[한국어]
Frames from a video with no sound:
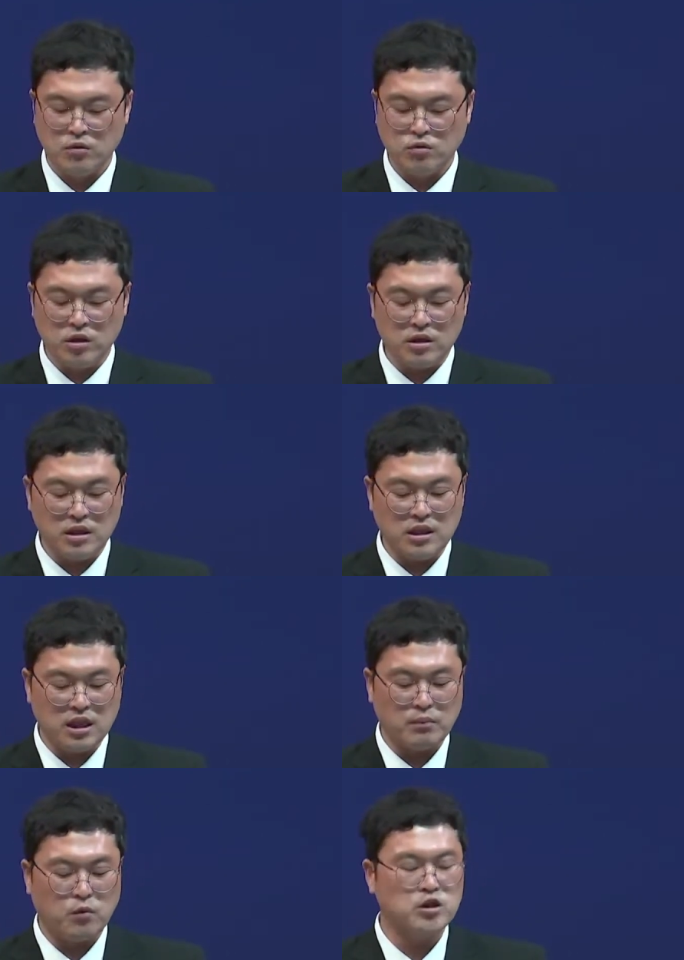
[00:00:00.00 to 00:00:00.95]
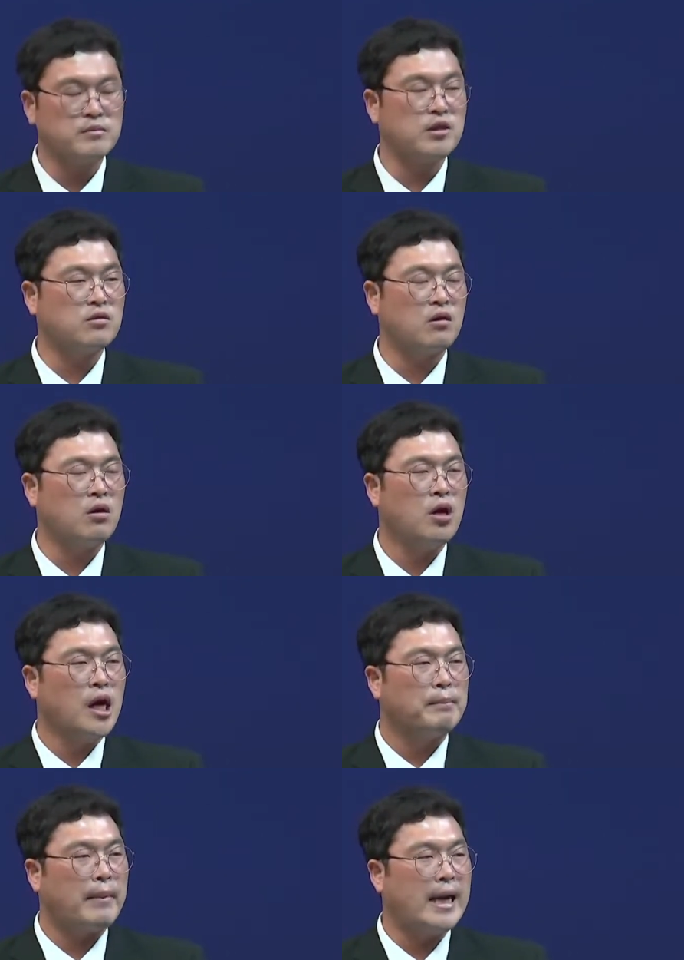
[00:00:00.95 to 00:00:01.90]
우리는 이들의 모습에서
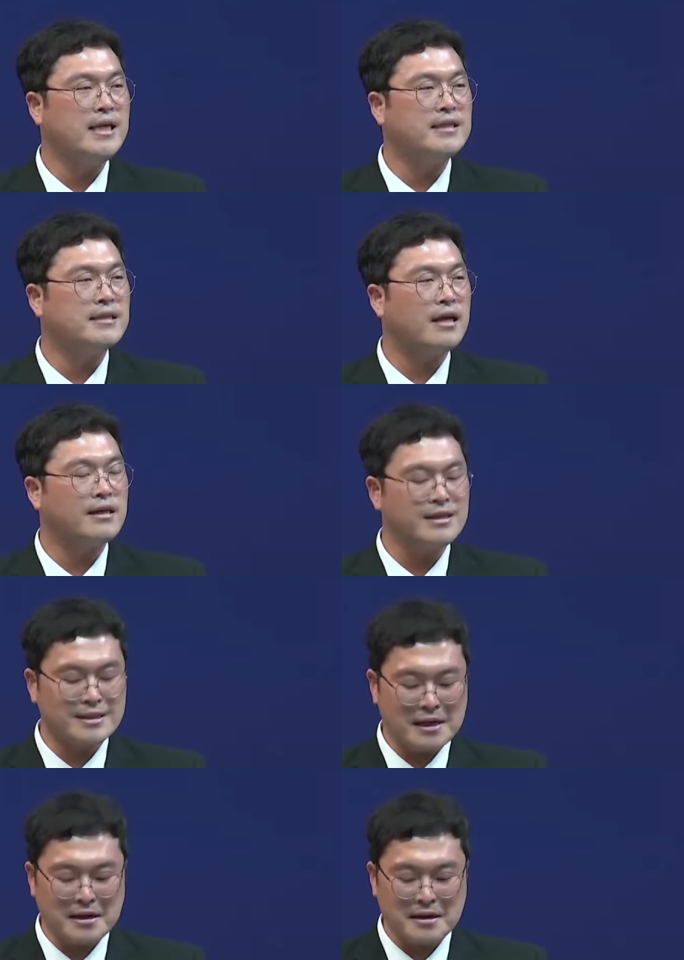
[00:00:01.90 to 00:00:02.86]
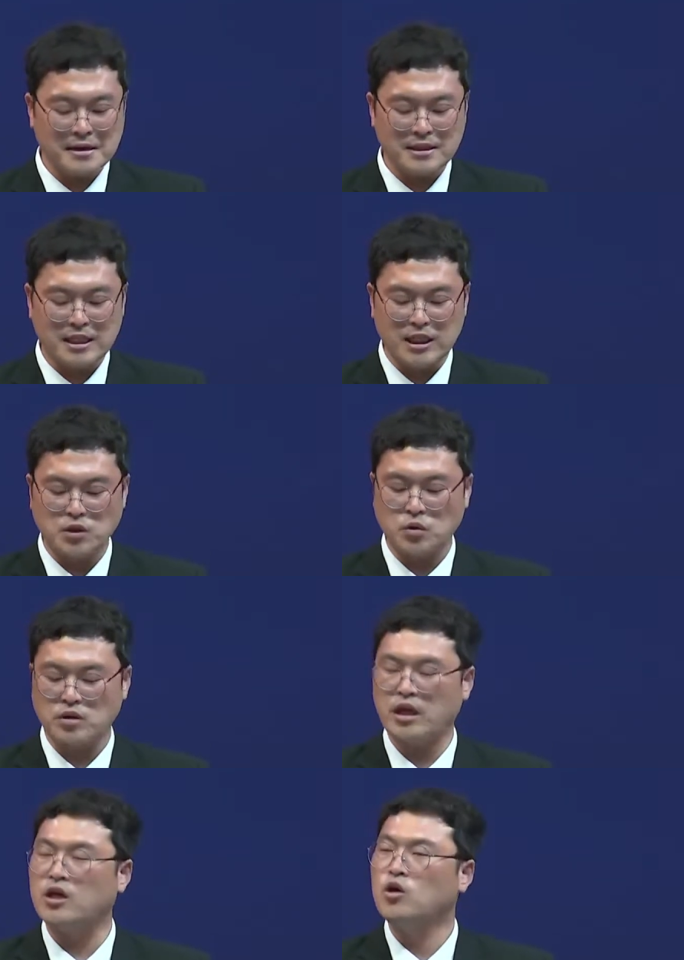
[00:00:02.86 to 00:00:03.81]
말세를 살아가는
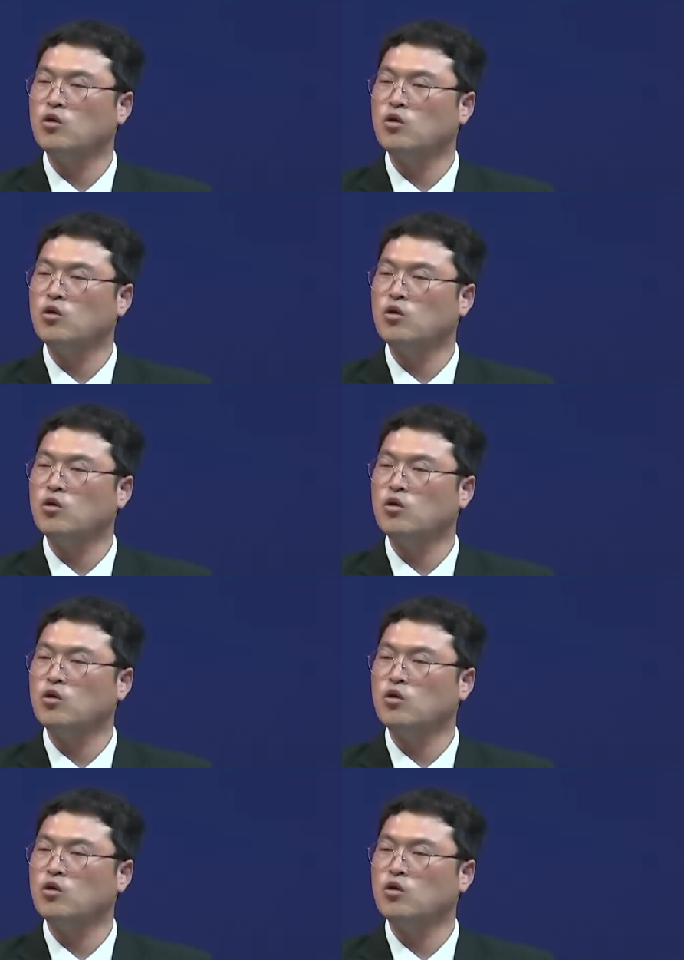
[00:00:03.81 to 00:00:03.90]
그리스도인의